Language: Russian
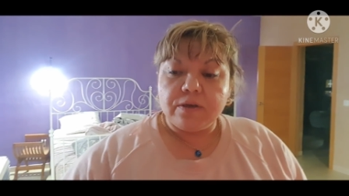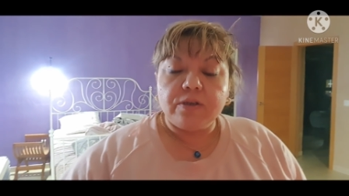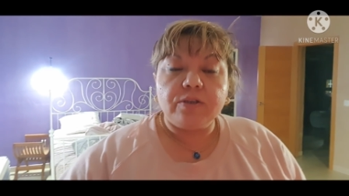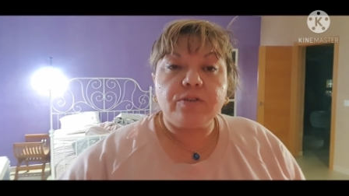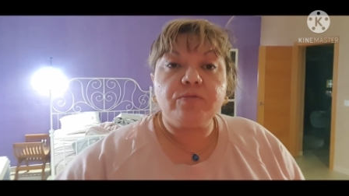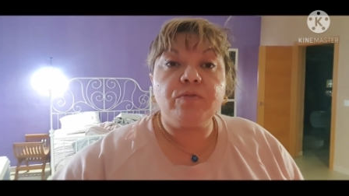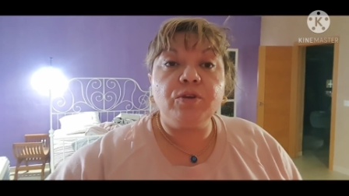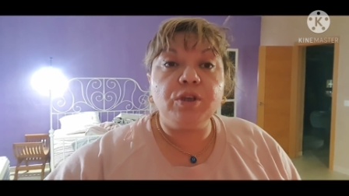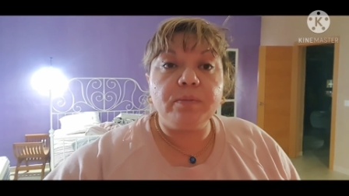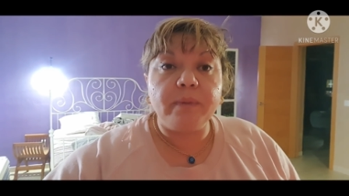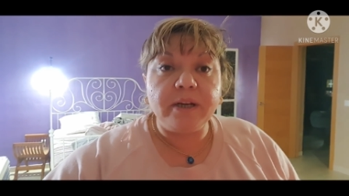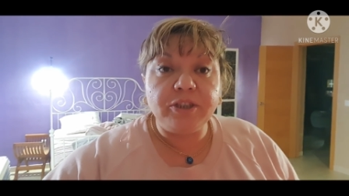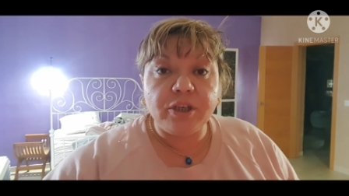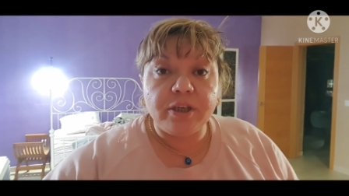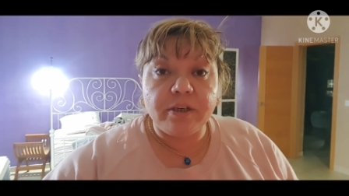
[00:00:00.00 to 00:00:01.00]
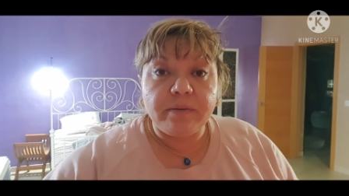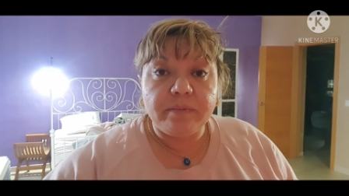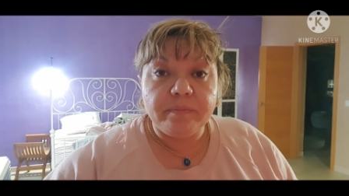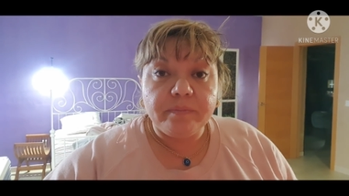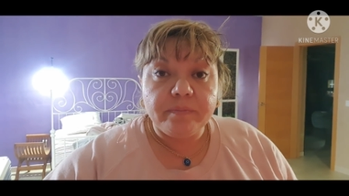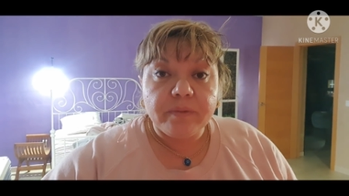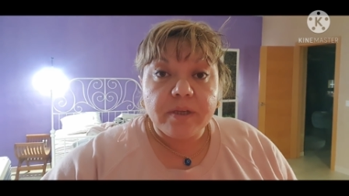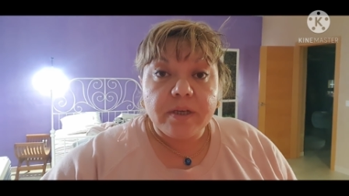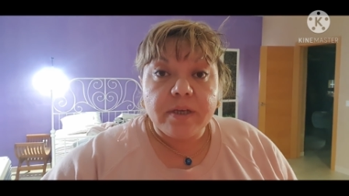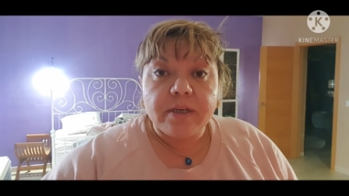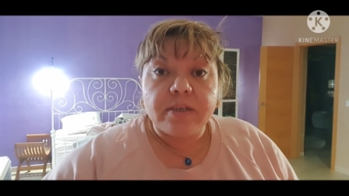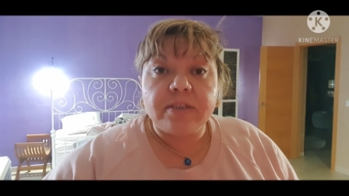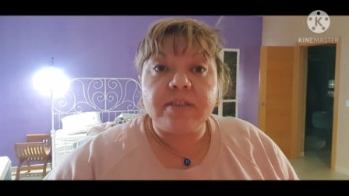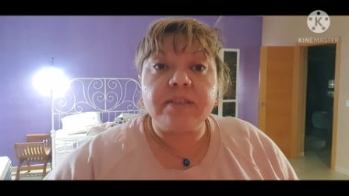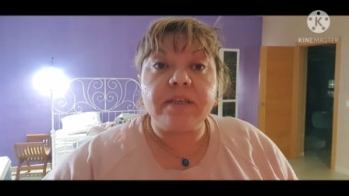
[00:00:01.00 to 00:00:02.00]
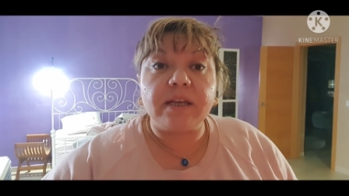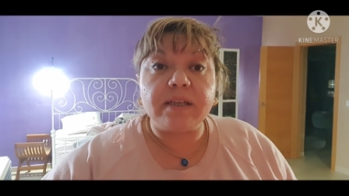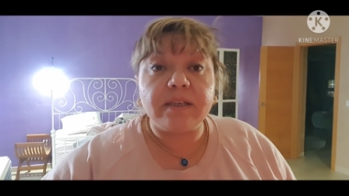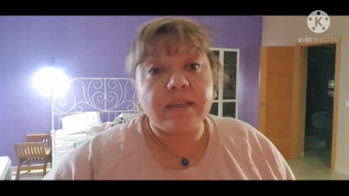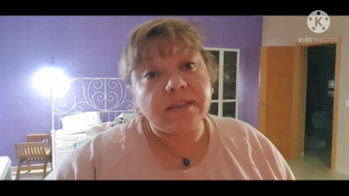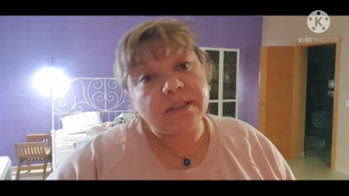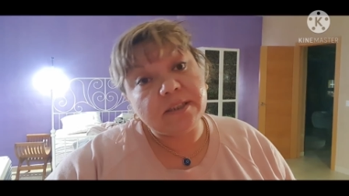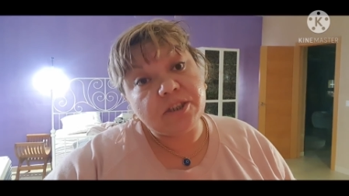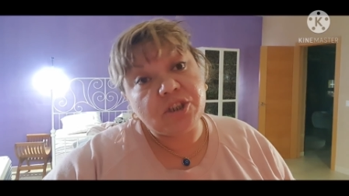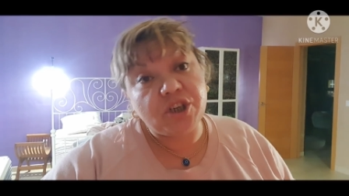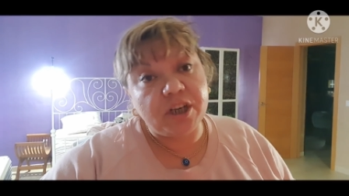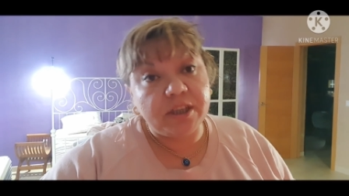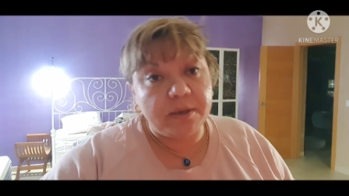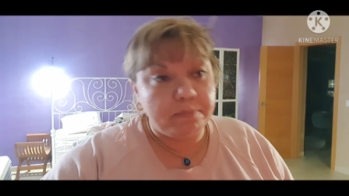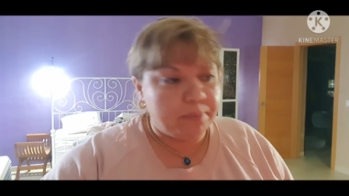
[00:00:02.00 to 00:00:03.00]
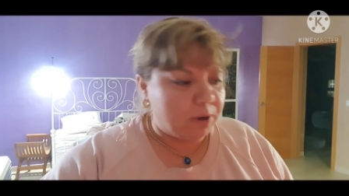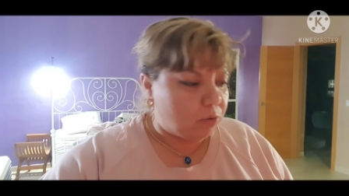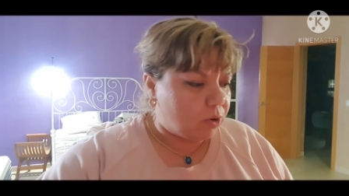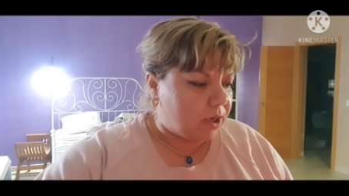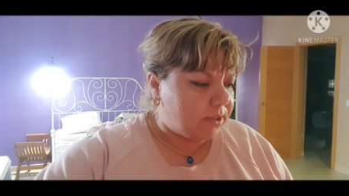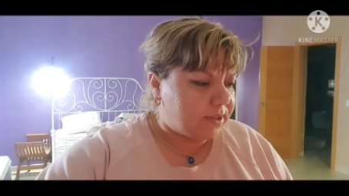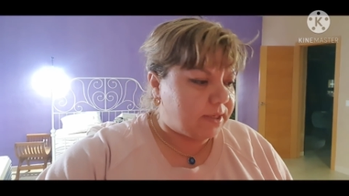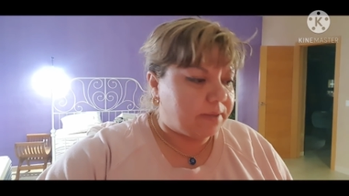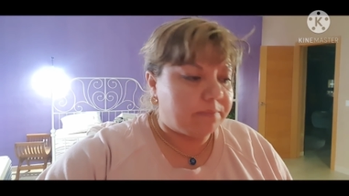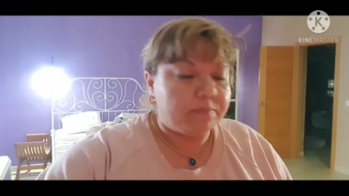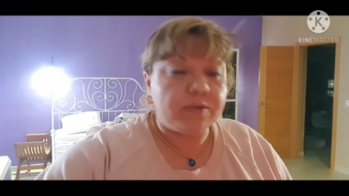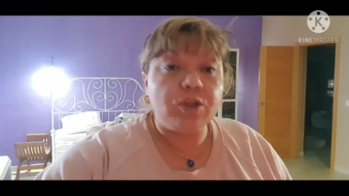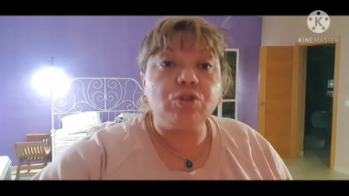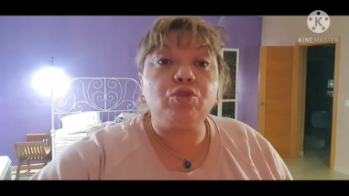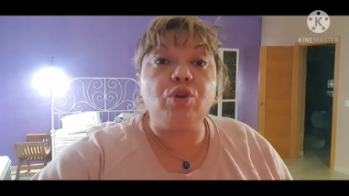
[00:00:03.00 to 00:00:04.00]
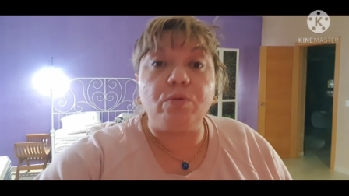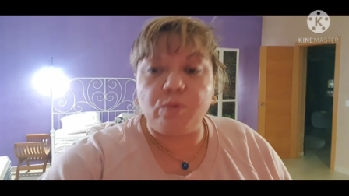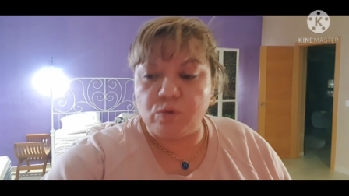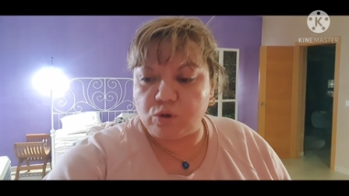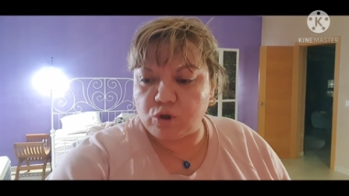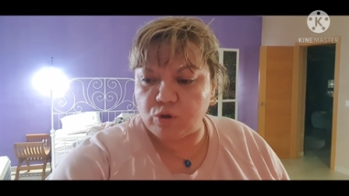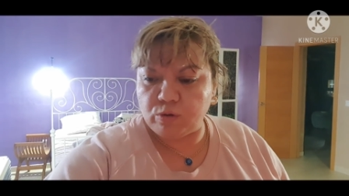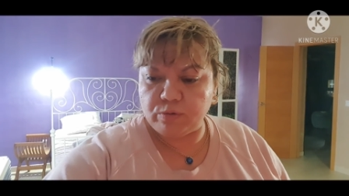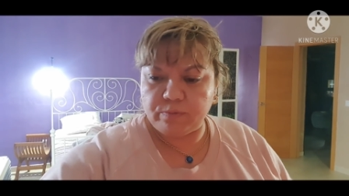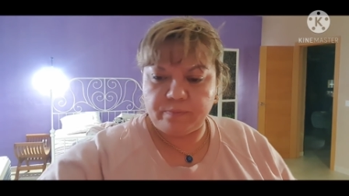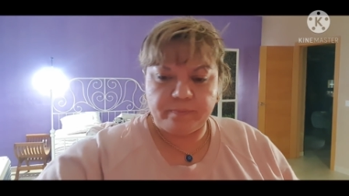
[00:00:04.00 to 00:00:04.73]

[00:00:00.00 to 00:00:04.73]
Звонит мальчик, со- с, щедрым поругался, из дома ушел.